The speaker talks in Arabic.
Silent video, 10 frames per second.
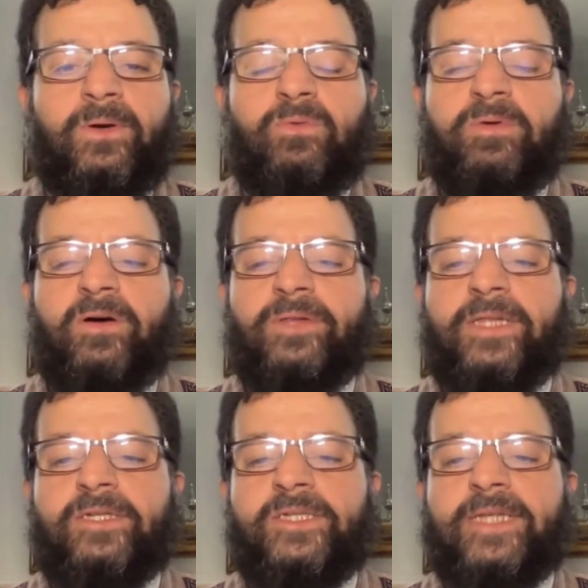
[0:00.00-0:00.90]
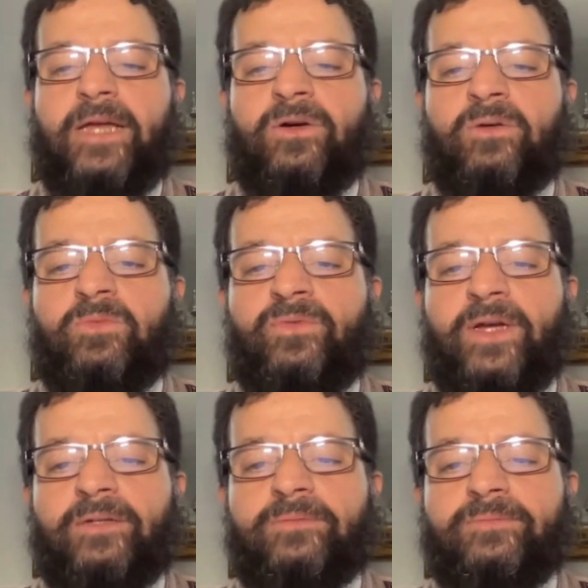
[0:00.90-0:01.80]
وبقوا 30 سنه يحكموا
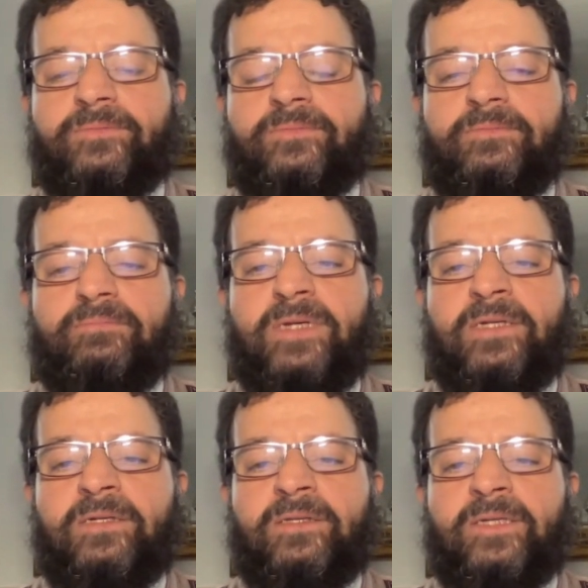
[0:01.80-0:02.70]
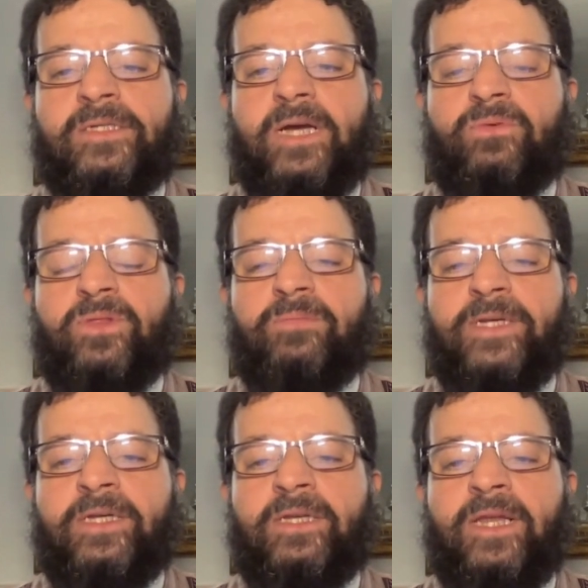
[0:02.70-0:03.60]
فيها من
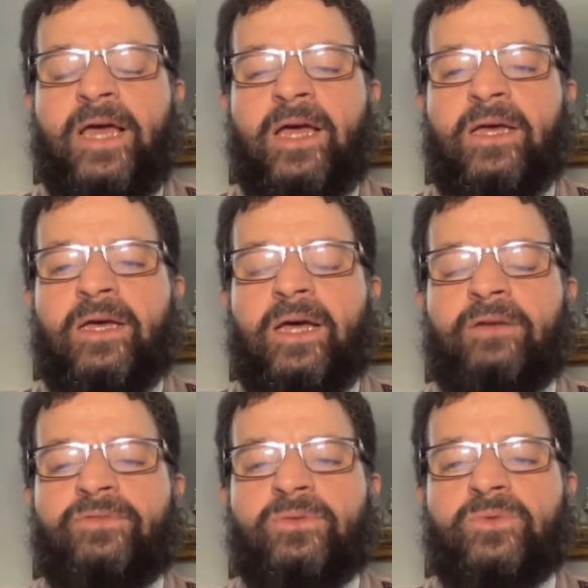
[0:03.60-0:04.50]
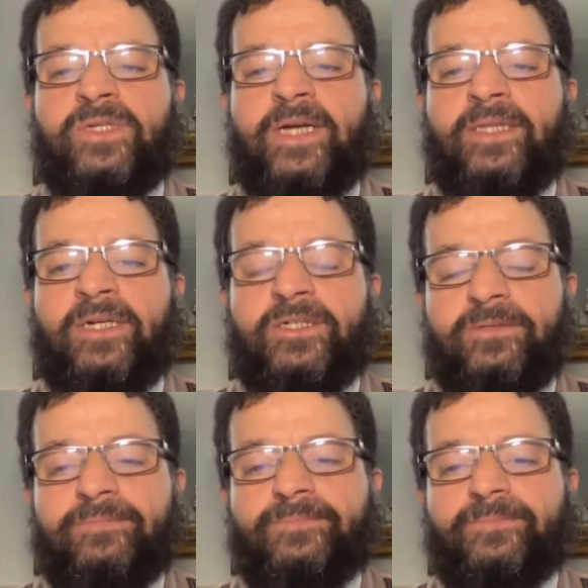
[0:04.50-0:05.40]
89 الى
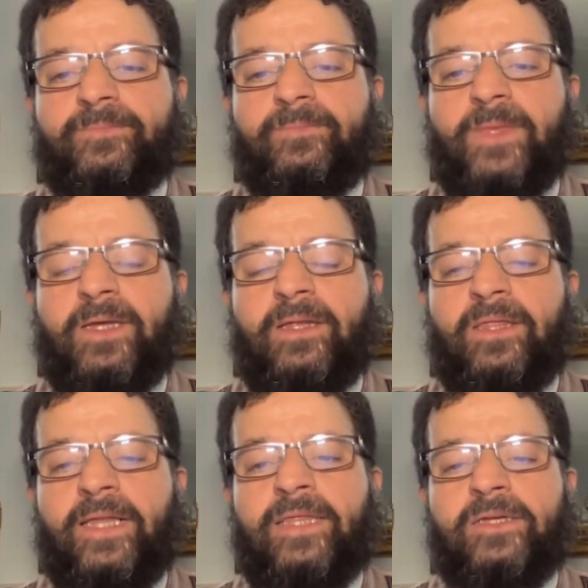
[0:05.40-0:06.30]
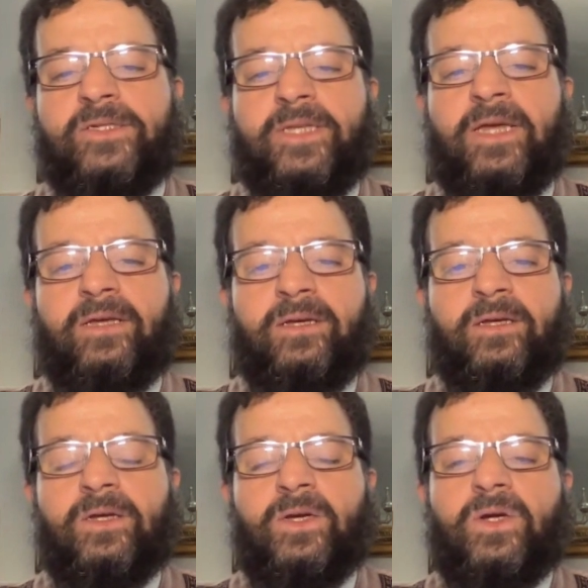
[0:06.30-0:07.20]
2019 30
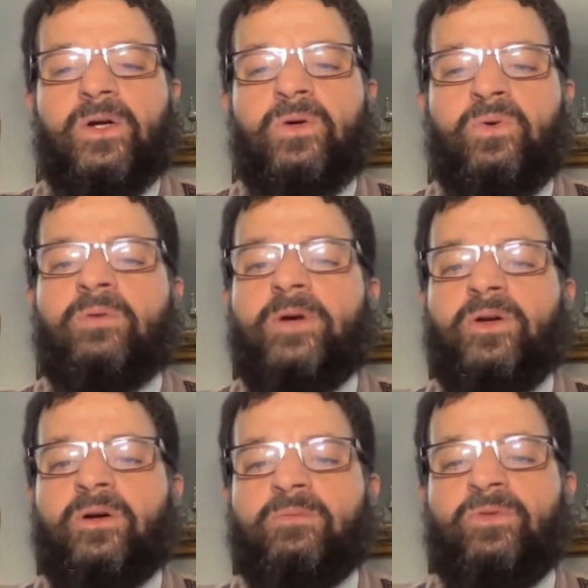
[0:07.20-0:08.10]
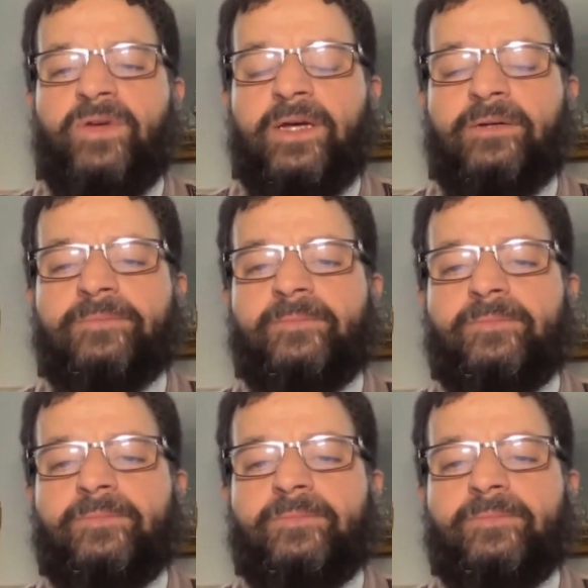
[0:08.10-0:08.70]
سنه وهما يحكموا فيها